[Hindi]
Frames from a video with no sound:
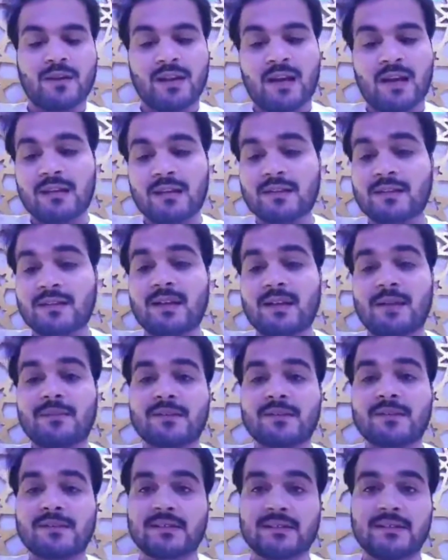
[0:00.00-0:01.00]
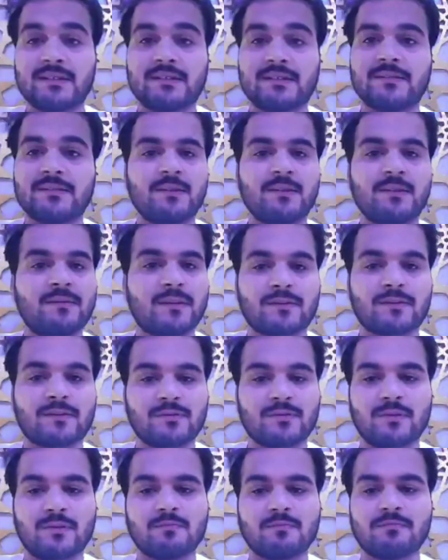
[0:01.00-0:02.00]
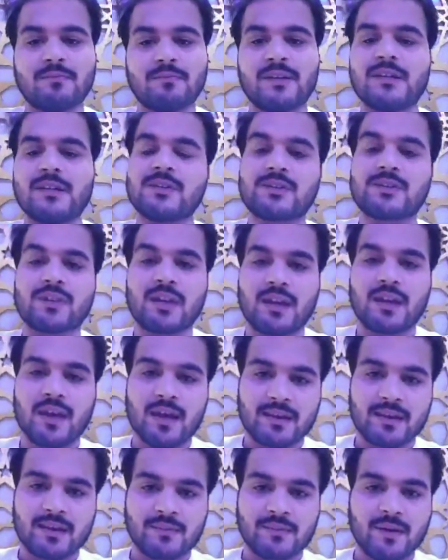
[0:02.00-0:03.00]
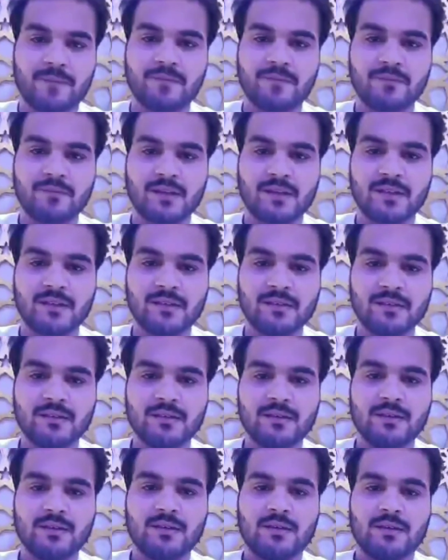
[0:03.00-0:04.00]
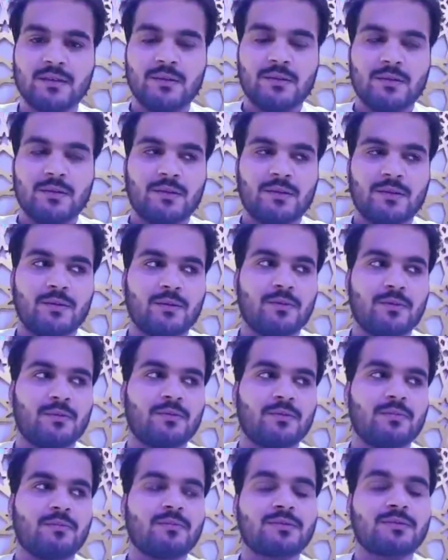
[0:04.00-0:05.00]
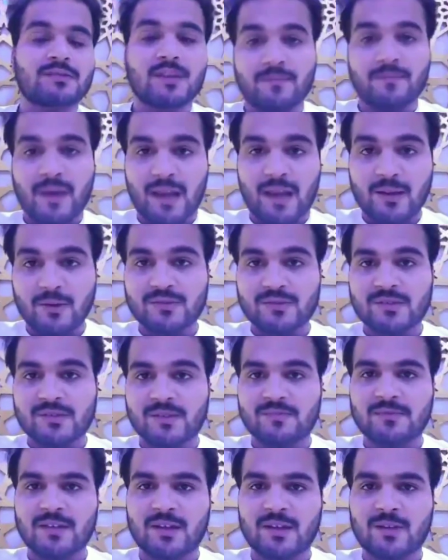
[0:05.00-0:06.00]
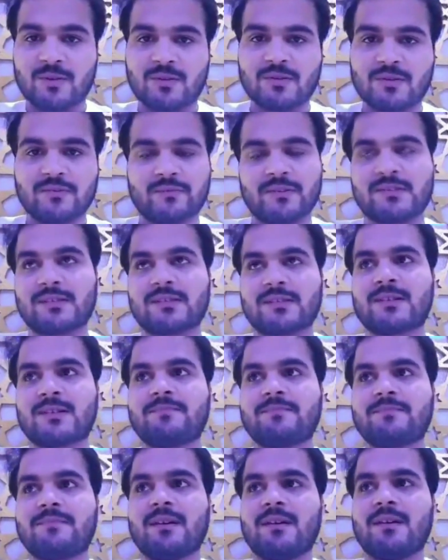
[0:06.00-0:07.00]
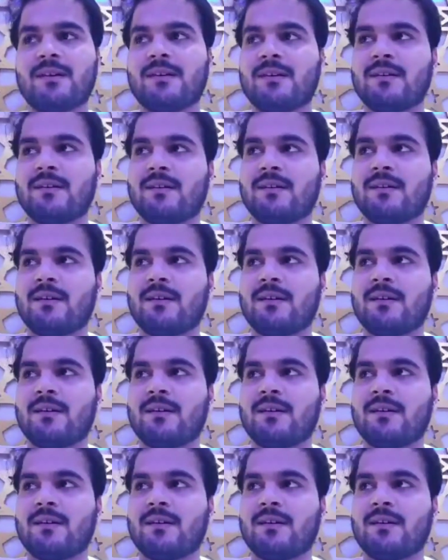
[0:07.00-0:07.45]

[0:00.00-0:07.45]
तो के लागल कि ना हमारे से गलती भेल बा तो हम बेहिचक आके माफ़ी मांगनी और सब भाई लोग समझल लोग वैसे तब